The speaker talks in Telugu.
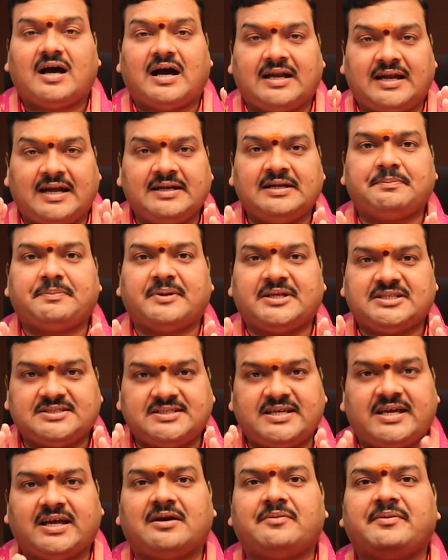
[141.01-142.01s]
అలాంటి
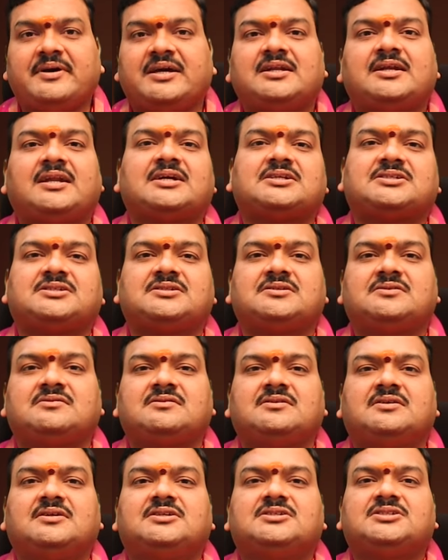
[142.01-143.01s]
ప్రత్యేకమైన లక్షణం
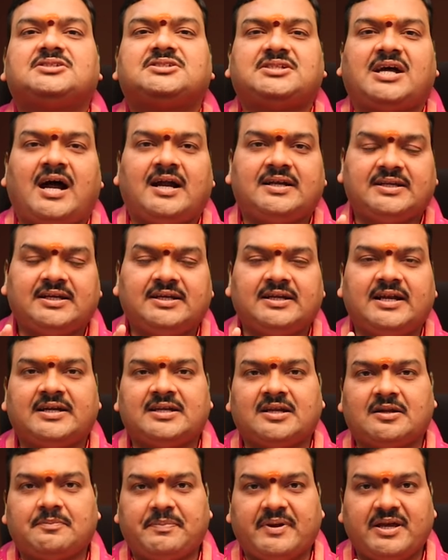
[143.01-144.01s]
స్టార్టింగ్
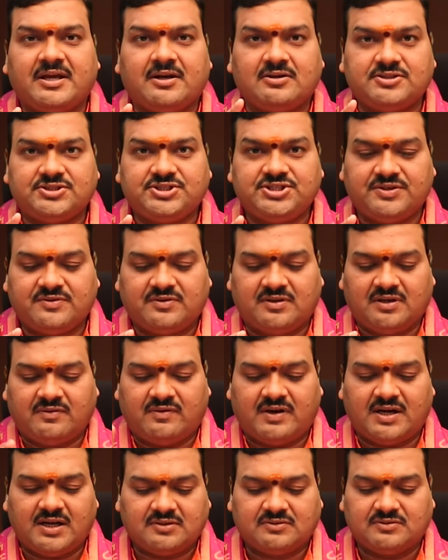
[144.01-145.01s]
లెటర్ పేరులో జీ ఉన్న
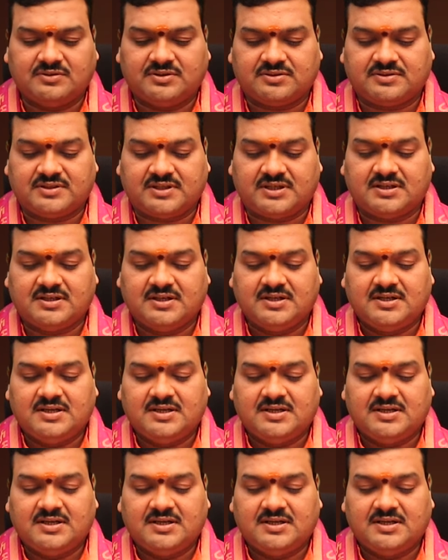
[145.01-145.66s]
వాళ్ళకు ఉంటుంది